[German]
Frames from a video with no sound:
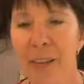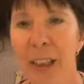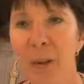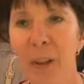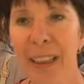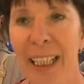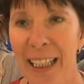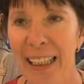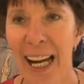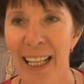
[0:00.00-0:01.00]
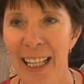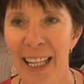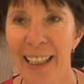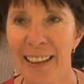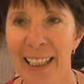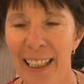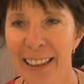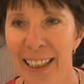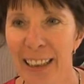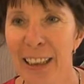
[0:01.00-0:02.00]
wieder unsere kleine
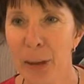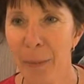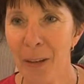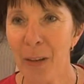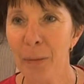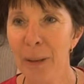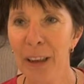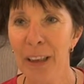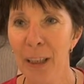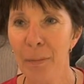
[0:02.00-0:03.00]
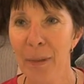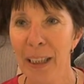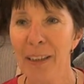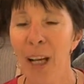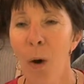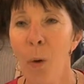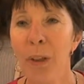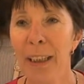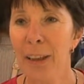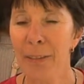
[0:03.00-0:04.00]
CNC-Zerspannungsmaschine mit.
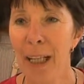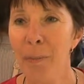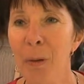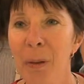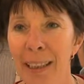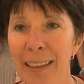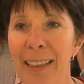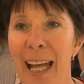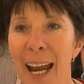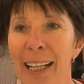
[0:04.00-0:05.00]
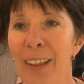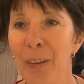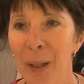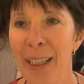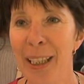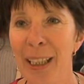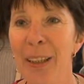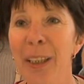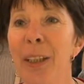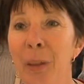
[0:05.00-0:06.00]
Unsere Schwerpunkte sind eindeutig die